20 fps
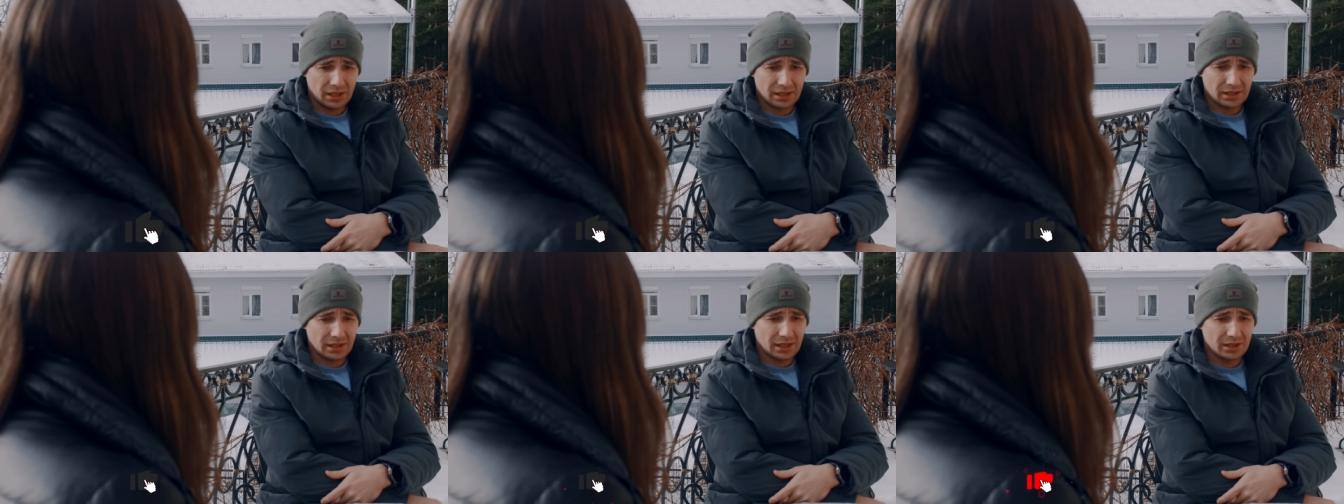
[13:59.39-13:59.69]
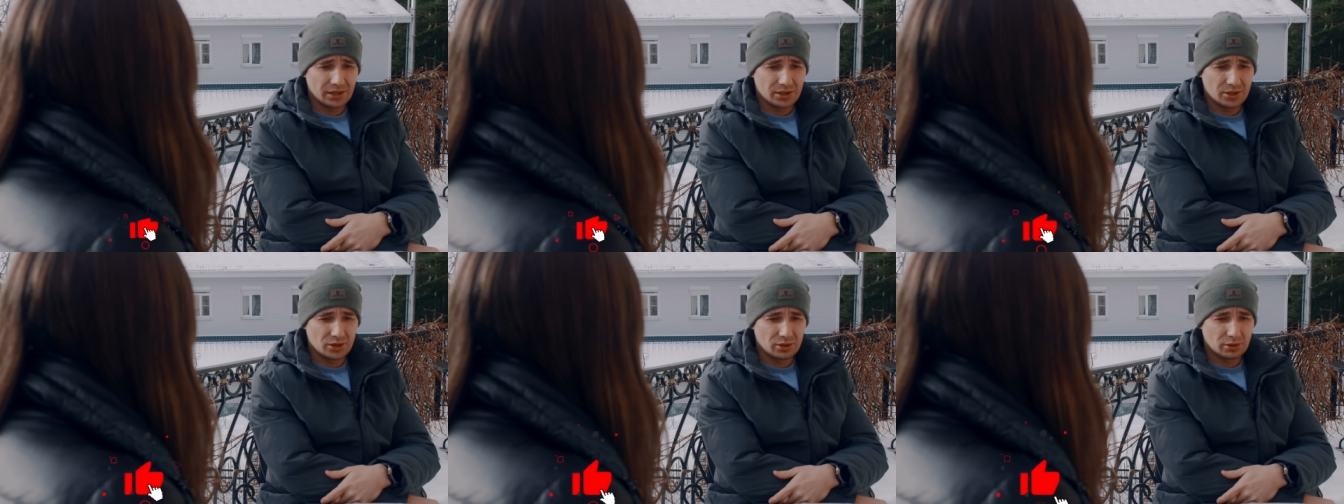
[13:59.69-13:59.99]
когда я
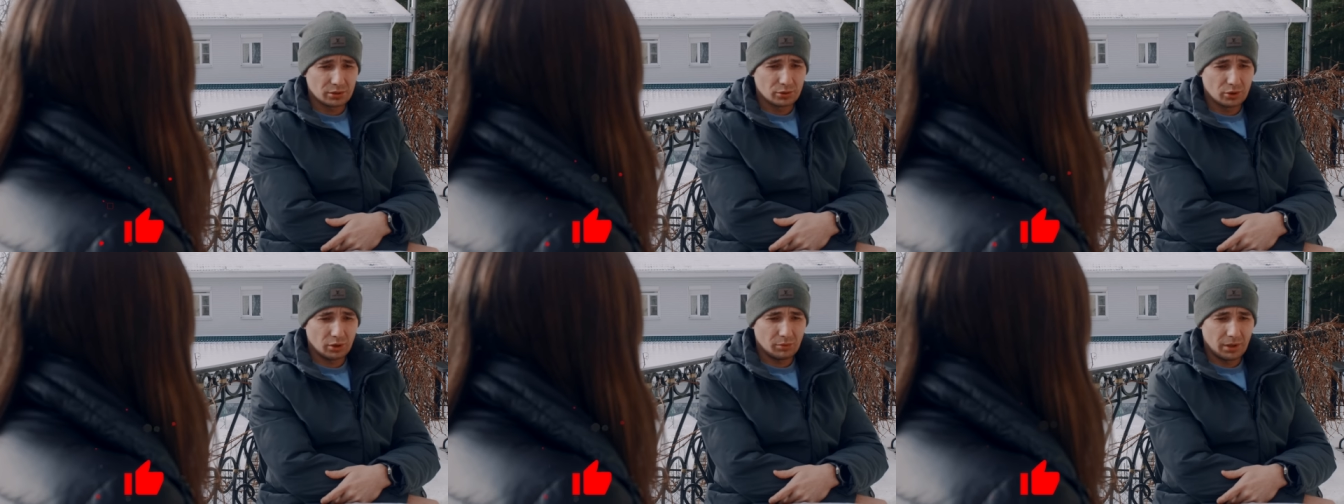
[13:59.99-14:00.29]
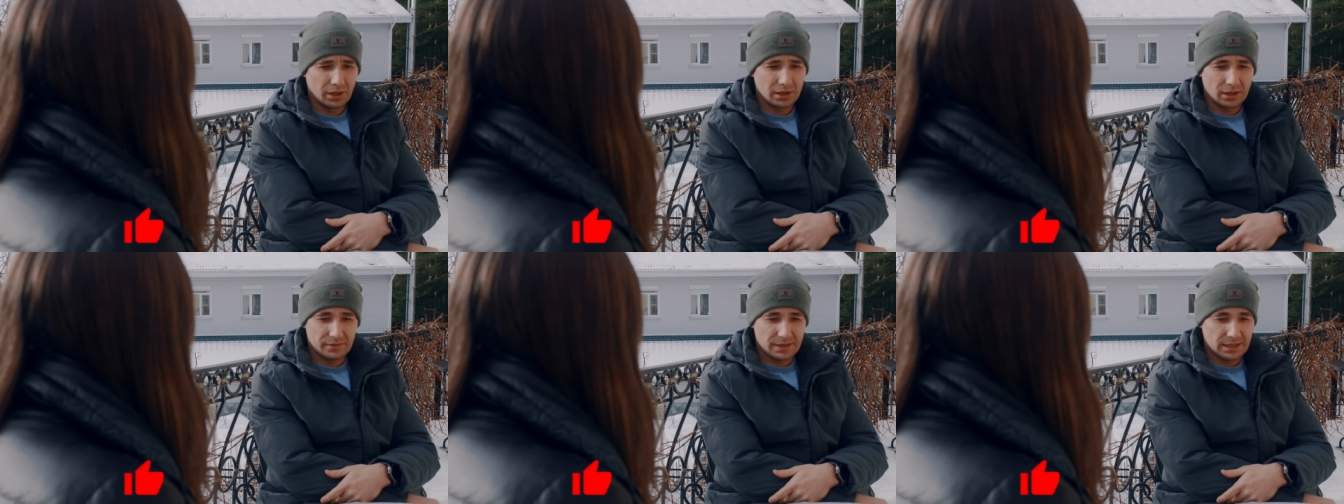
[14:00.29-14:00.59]
не жил
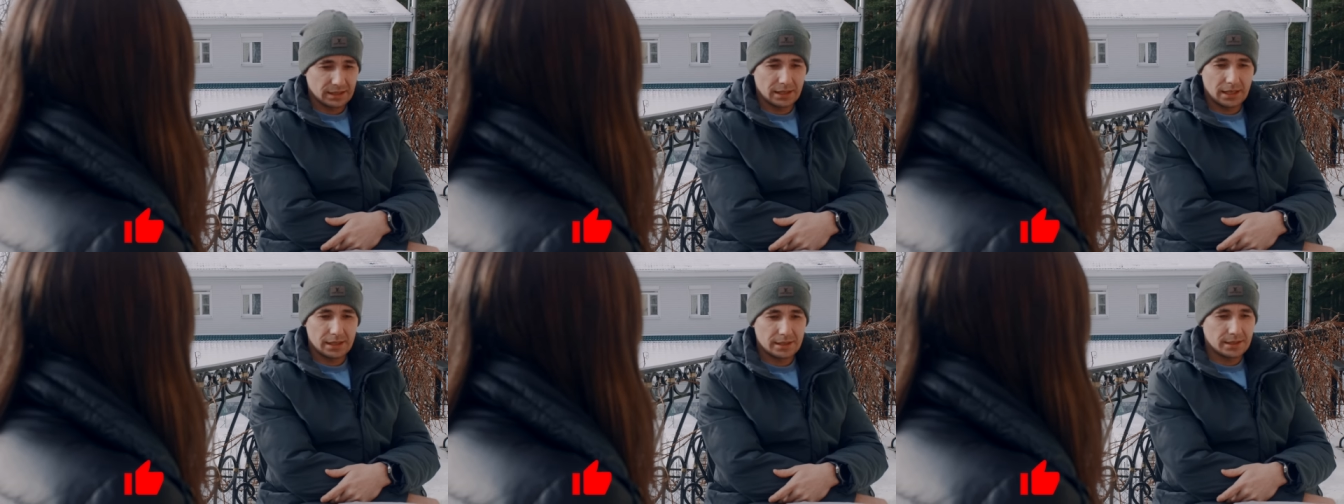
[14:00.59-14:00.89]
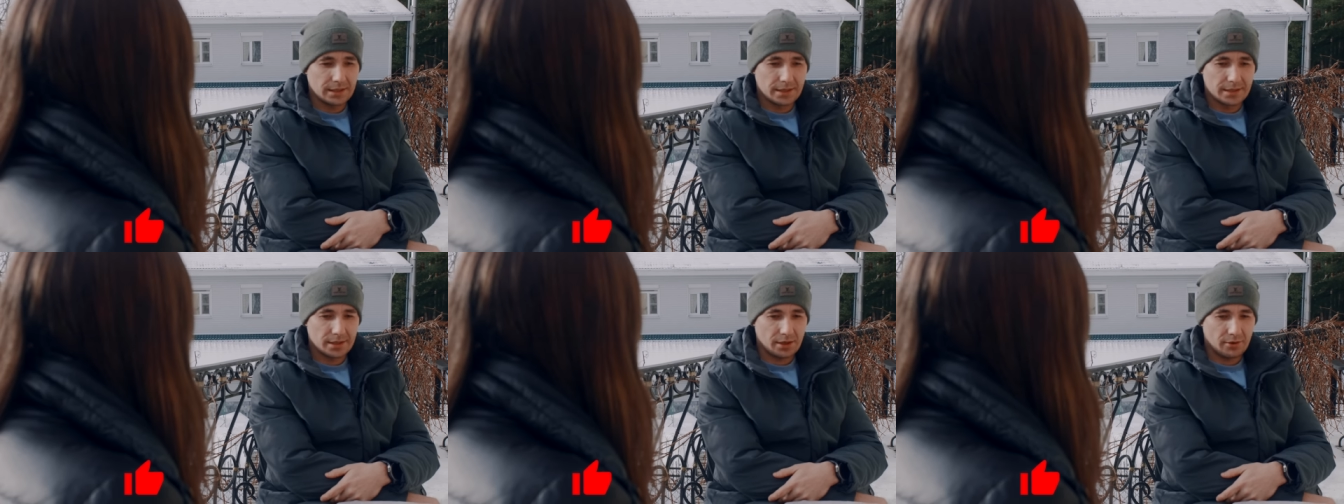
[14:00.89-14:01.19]
дома, она всегда
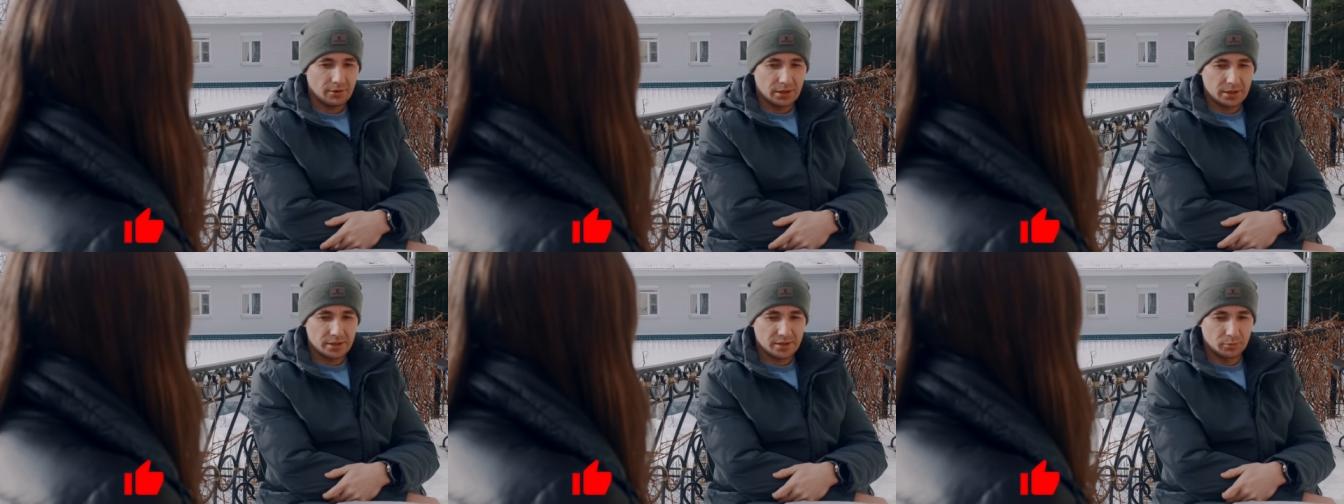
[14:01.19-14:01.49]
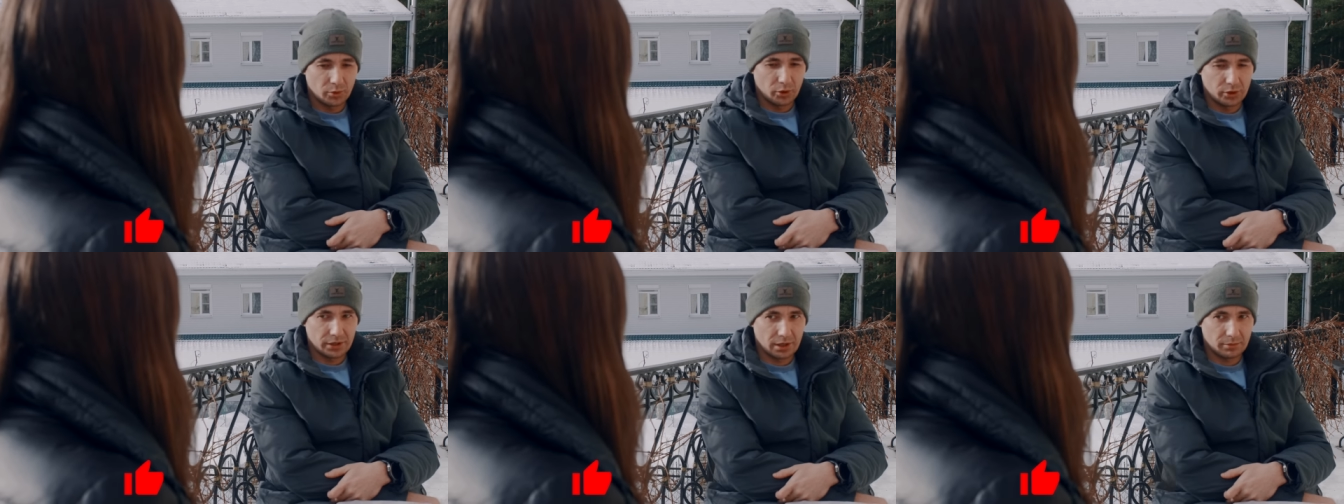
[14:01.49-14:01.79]
интересовалась
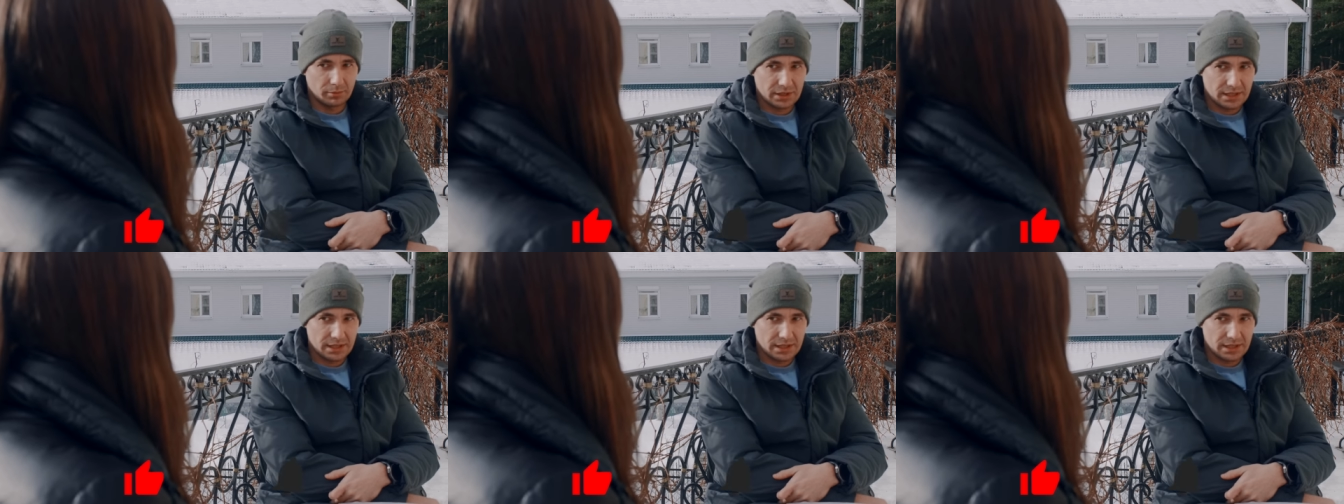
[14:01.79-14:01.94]
мной, там,